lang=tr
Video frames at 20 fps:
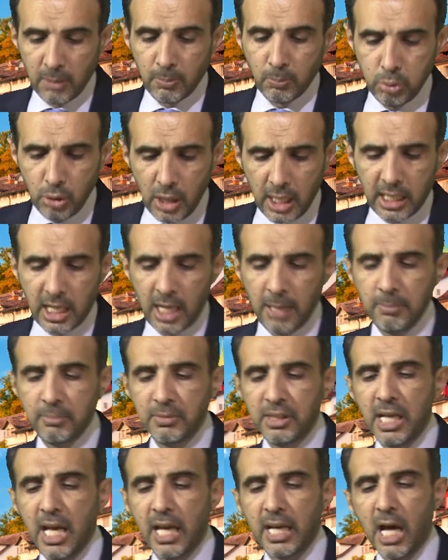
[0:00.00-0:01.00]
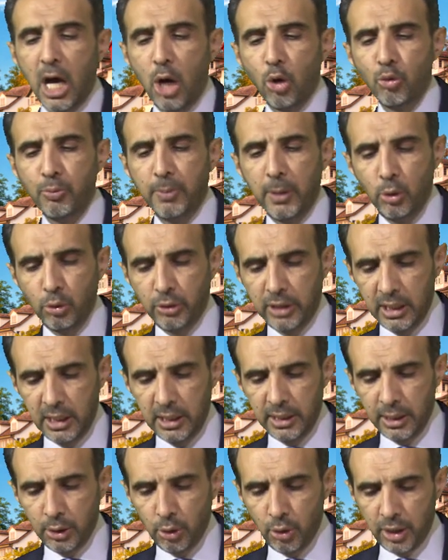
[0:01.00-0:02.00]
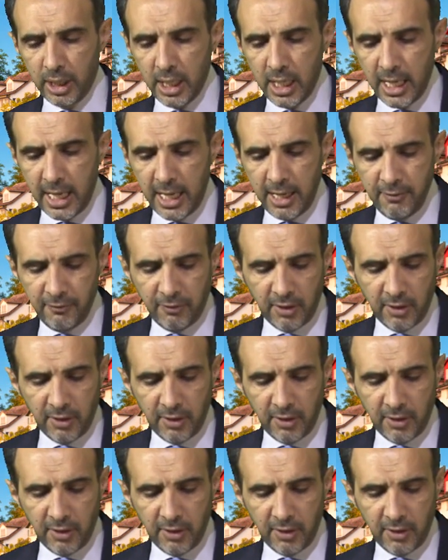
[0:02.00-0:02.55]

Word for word: Bu rakam diğer Avrupa ülkelerine göre en